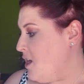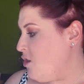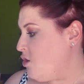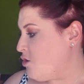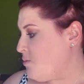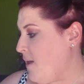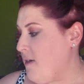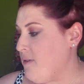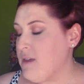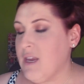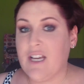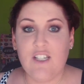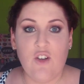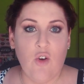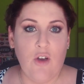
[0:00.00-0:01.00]
Y os voy a decir
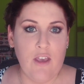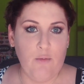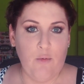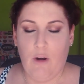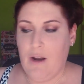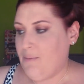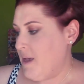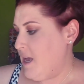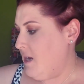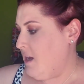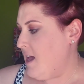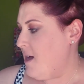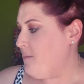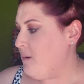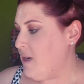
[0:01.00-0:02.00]
qué es lo que llevo en la piel.
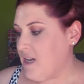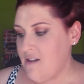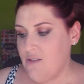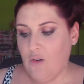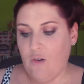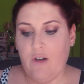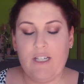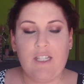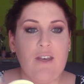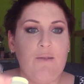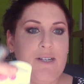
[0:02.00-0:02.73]
He aplicado esta